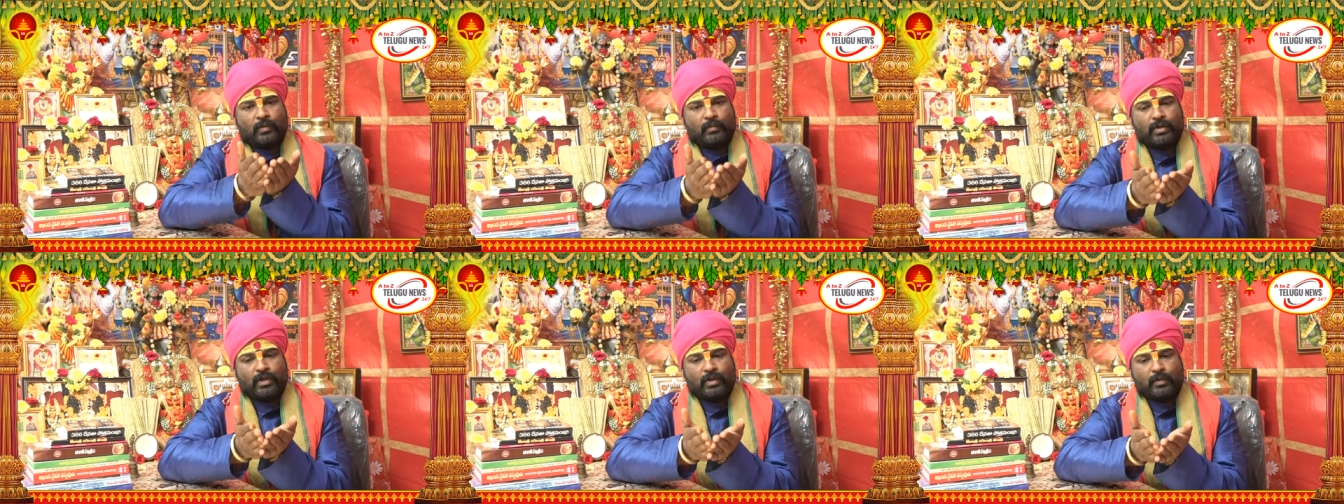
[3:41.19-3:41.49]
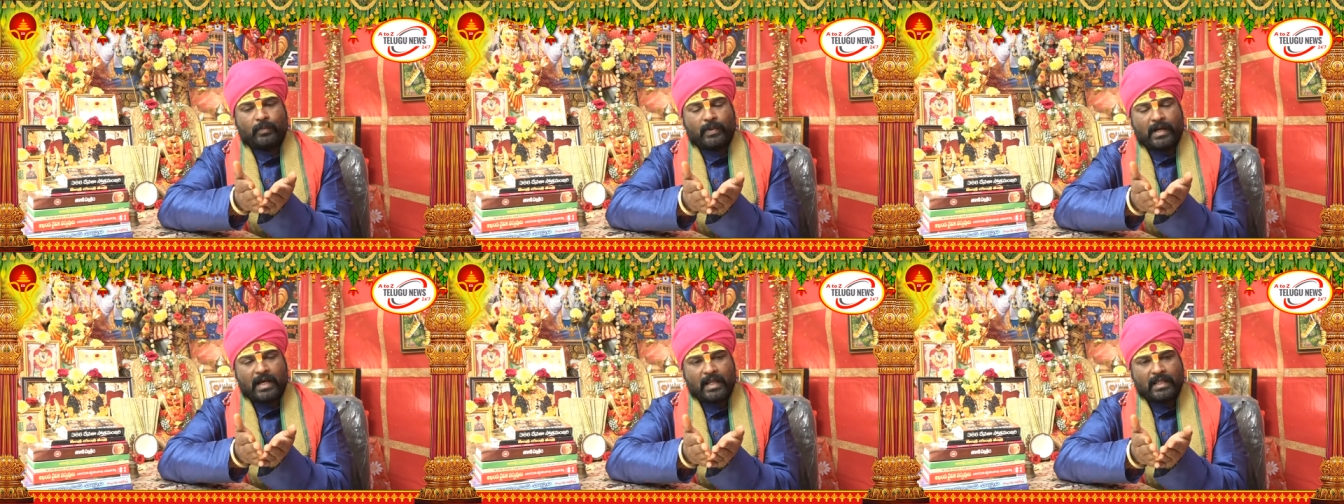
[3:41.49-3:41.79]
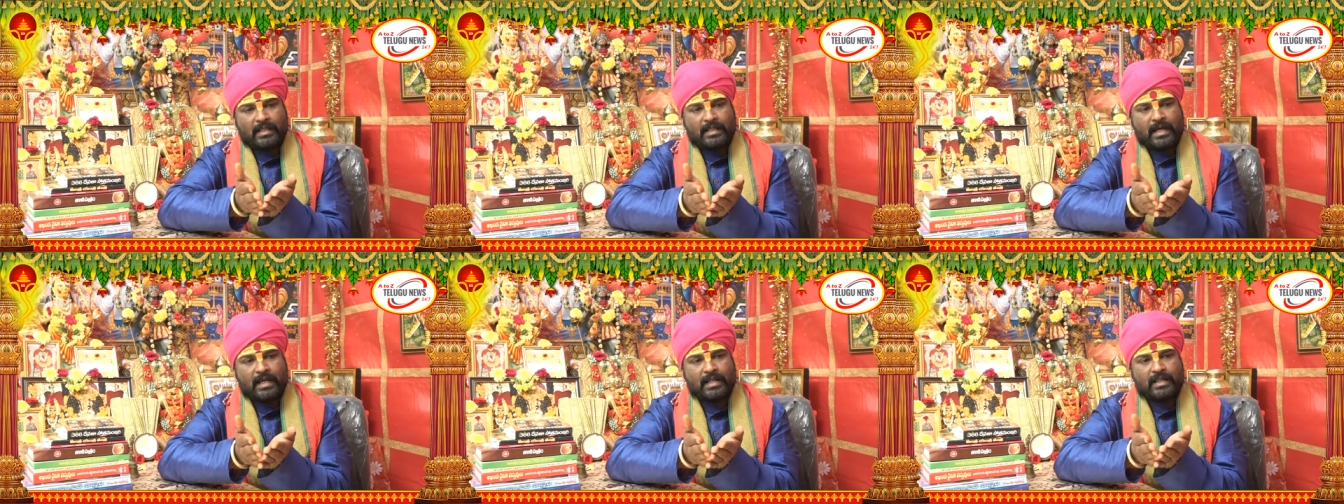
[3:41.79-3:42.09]
మీరు
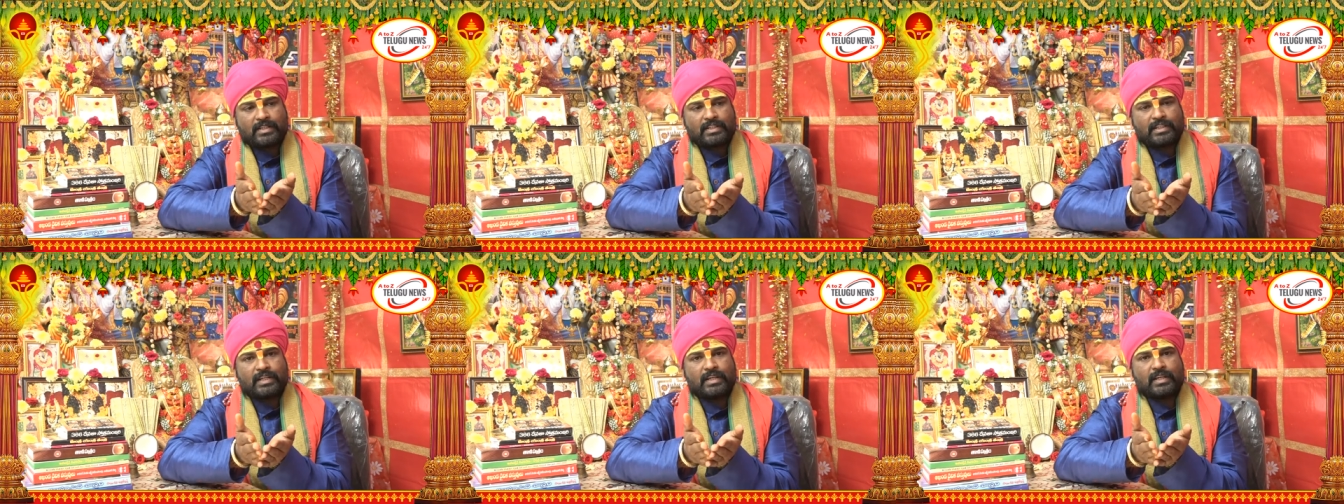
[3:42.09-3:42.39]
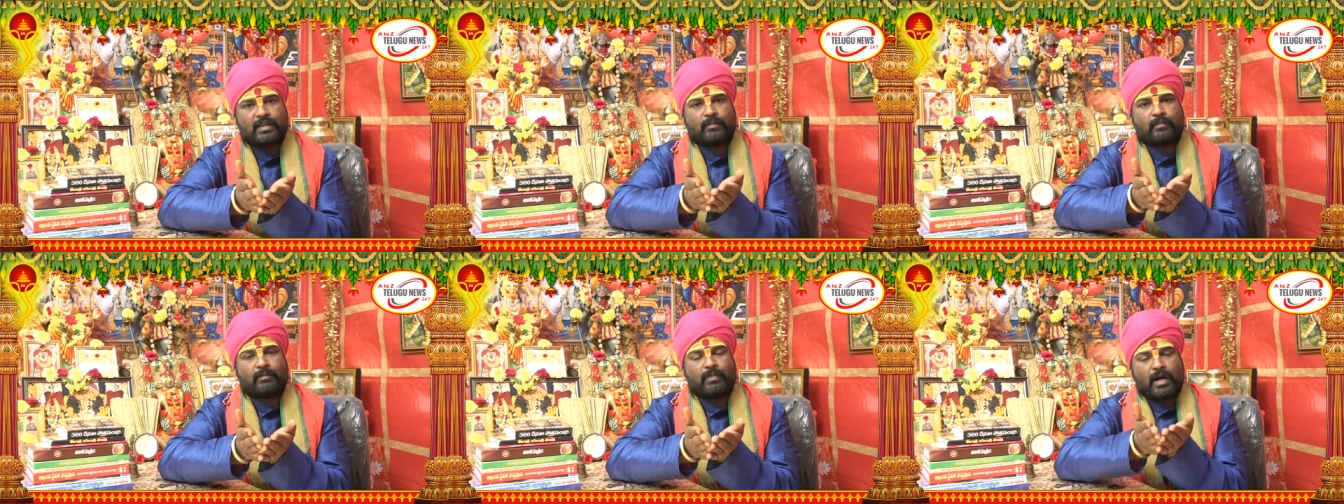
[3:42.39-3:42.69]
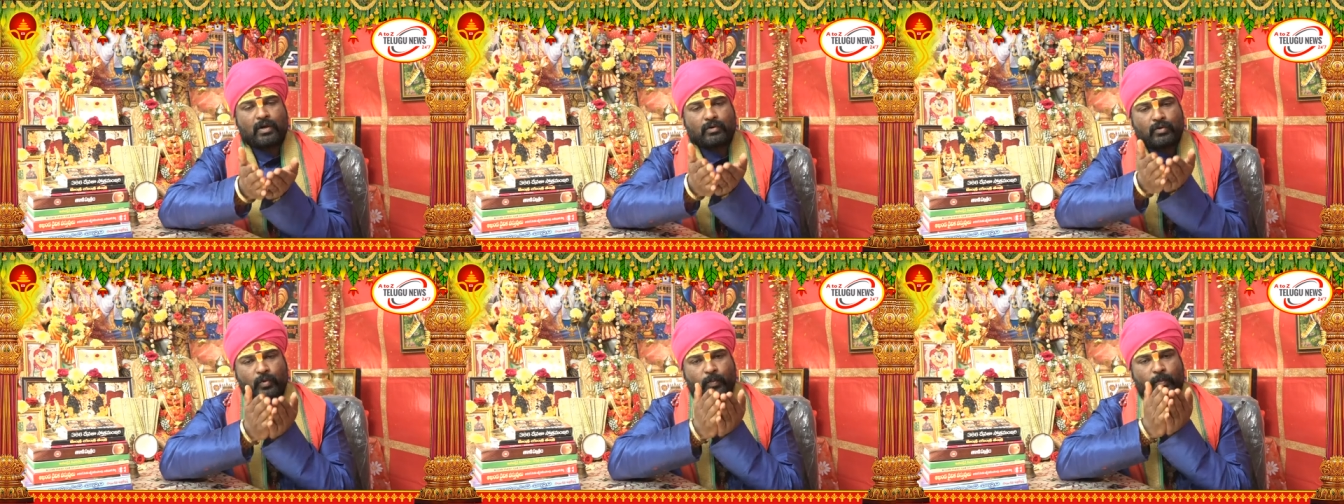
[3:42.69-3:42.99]
పాలదారిచ్చి
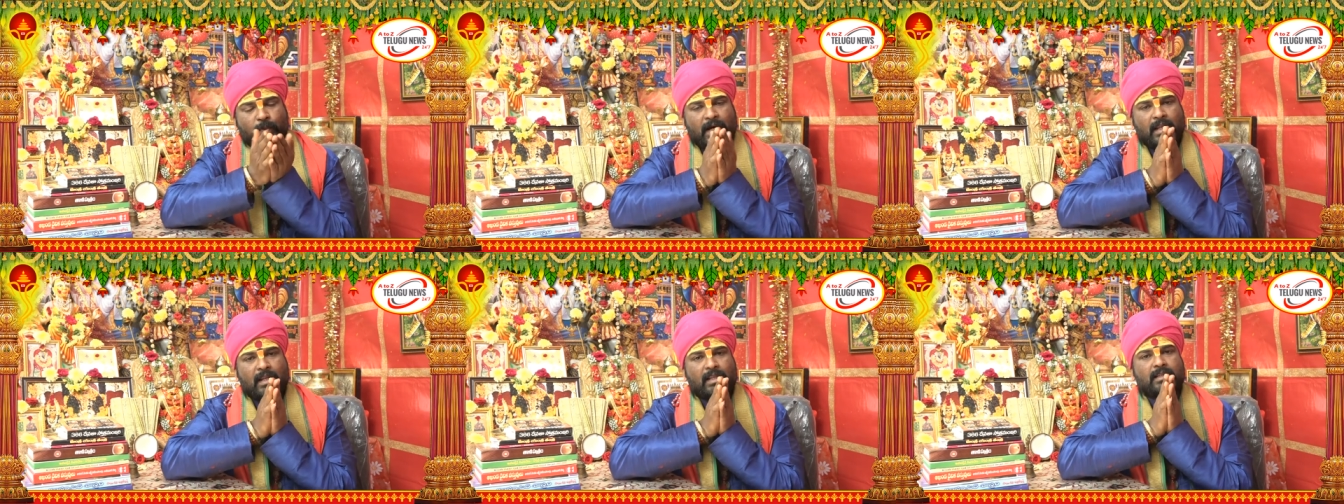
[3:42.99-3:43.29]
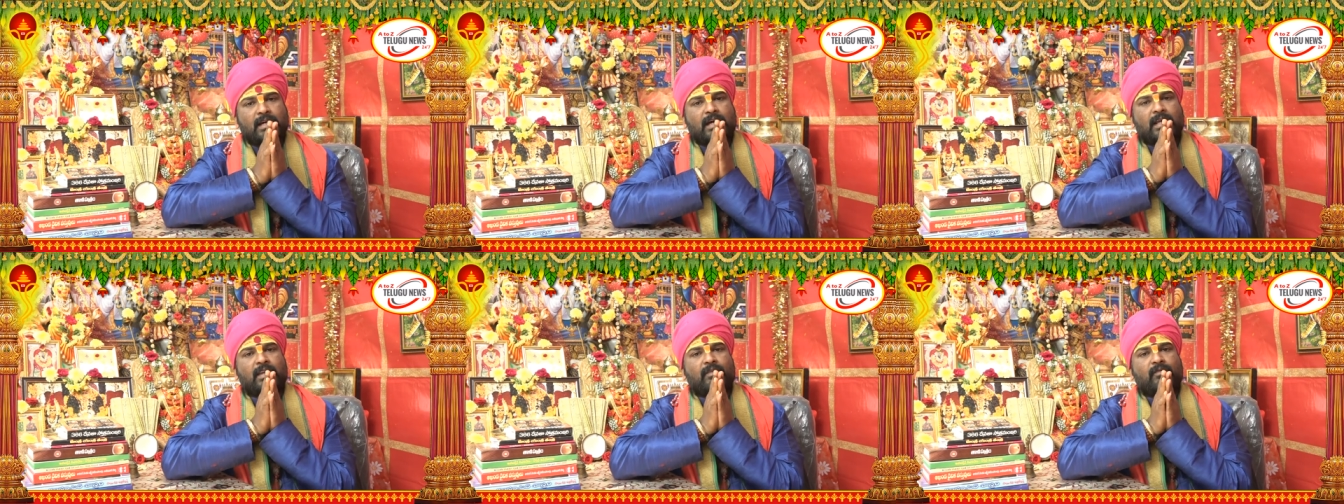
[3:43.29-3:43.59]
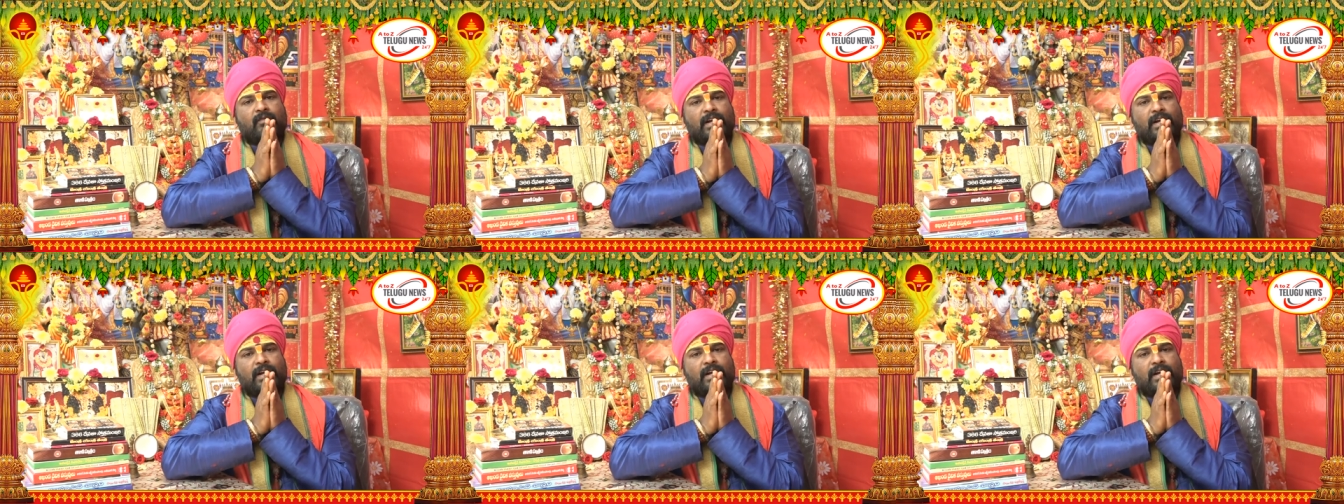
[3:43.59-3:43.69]
మాకు పాలదారి